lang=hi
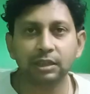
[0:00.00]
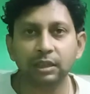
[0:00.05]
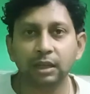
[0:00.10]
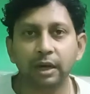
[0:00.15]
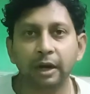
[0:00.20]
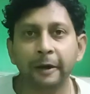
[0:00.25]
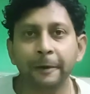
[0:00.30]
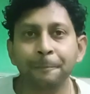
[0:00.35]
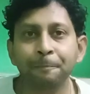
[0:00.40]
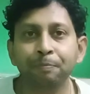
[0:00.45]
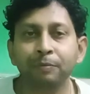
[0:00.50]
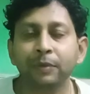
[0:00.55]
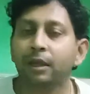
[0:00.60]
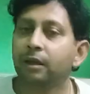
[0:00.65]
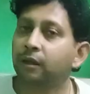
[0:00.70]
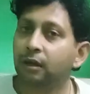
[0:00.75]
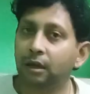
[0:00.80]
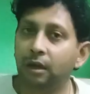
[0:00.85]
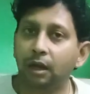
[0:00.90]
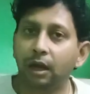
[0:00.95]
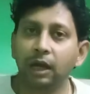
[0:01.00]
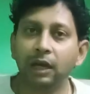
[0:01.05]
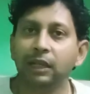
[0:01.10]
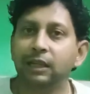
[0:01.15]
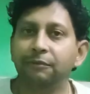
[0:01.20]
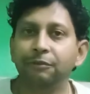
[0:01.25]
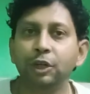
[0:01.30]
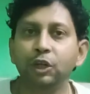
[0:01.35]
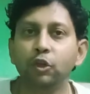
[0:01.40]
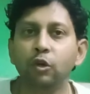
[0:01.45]
सीखा अगली
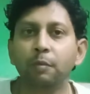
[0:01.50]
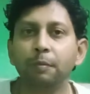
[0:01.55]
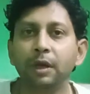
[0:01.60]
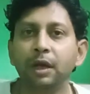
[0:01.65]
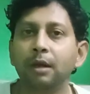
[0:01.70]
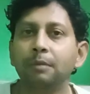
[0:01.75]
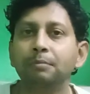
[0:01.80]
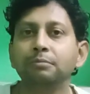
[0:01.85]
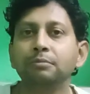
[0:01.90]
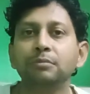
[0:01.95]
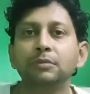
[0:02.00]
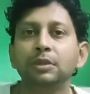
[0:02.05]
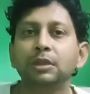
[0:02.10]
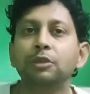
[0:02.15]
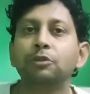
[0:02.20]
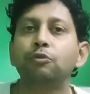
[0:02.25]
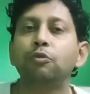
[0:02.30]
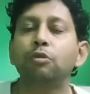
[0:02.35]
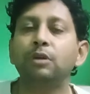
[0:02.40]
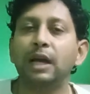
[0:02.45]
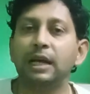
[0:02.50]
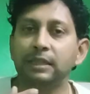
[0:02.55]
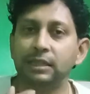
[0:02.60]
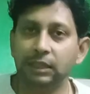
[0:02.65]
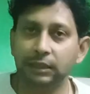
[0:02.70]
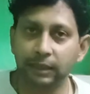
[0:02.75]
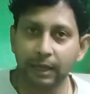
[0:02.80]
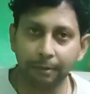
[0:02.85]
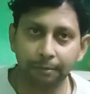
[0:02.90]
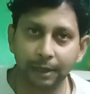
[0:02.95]
वीडियो में हम इसको कैसे
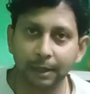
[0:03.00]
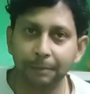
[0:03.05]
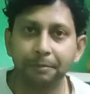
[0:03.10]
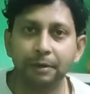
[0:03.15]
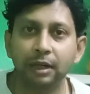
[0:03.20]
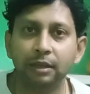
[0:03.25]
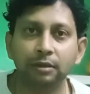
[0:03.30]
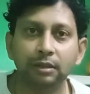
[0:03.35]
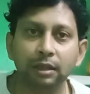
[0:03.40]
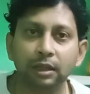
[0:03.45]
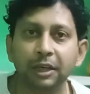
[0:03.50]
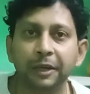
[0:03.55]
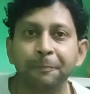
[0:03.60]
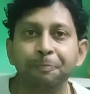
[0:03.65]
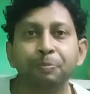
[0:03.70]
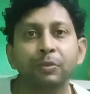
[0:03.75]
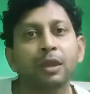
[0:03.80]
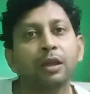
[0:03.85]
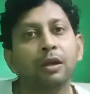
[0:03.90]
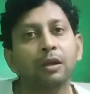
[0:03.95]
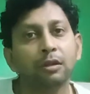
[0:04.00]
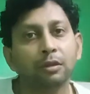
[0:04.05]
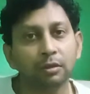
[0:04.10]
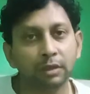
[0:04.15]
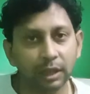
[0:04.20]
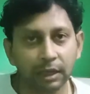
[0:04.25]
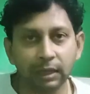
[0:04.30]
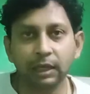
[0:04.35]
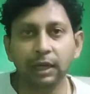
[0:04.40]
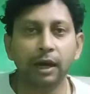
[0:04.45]
डेवलप करते हैं
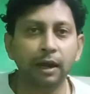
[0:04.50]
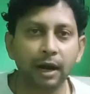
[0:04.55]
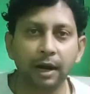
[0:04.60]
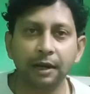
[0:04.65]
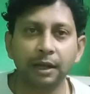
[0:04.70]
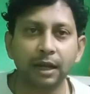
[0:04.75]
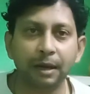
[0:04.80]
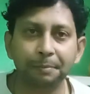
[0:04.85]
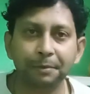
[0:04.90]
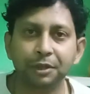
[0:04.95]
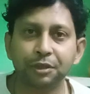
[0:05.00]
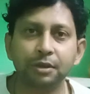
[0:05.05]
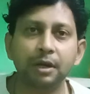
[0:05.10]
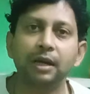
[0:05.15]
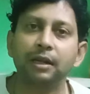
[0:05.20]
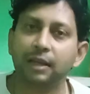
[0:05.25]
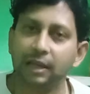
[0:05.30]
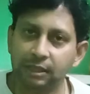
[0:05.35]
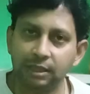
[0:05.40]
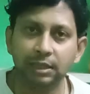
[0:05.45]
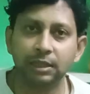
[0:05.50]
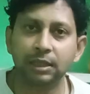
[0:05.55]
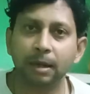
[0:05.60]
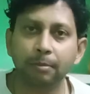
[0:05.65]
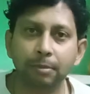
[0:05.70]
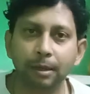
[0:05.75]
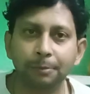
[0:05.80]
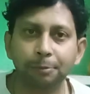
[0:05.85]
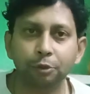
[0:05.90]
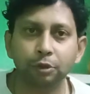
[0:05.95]
दिल्ली घराने का पेशकार कैसे
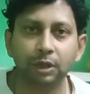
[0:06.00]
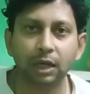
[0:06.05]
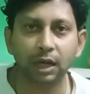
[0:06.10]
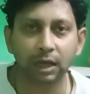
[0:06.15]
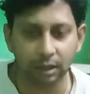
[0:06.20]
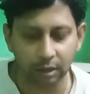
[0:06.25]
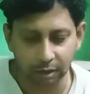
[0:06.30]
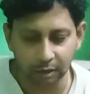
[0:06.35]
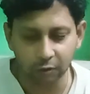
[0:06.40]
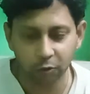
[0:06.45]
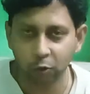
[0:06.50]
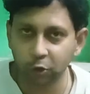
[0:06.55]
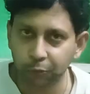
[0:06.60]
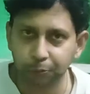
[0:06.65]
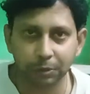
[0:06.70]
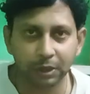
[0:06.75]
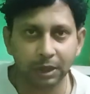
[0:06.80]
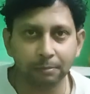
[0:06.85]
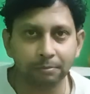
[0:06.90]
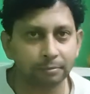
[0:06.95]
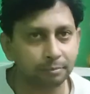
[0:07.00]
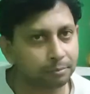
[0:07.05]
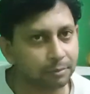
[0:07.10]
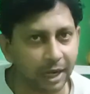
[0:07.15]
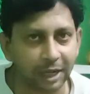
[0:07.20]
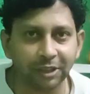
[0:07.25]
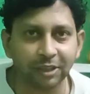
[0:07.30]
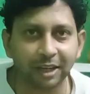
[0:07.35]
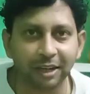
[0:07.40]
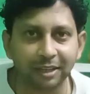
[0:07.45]
डेवलप होता है उस पर हम
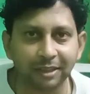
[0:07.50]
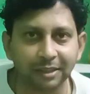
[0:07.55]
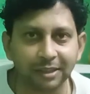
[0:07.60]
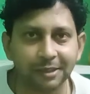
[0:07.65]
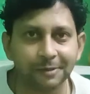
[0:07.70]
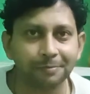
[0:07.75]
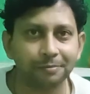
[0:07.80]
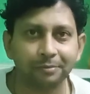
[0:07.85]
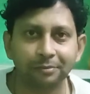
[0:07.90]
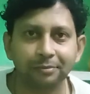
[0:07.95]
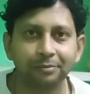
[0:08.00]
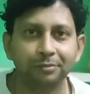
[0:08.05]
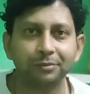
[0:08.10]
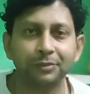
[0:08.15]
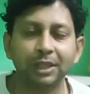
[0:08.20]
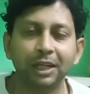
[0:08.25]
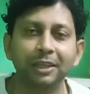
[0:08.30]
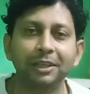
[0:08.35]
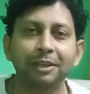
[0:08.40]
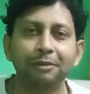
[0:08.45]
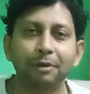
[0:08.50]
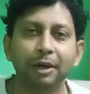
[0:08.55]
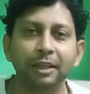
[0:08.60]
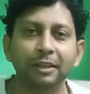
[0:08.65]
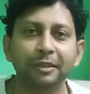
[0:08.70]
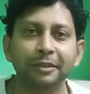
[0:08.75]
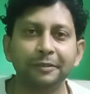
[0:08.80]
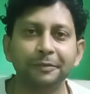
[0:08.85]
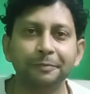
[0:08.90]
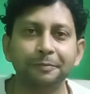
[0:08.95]
बात करेंगे
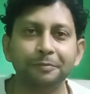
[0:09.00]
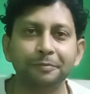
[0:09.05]
धन्यवाद